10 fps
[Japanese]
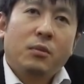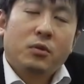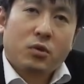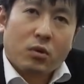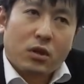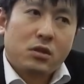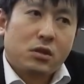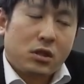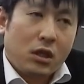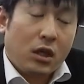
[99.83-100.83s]
でもそうで
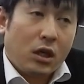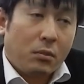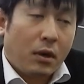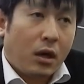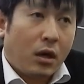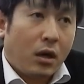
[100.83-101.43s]
すし、ま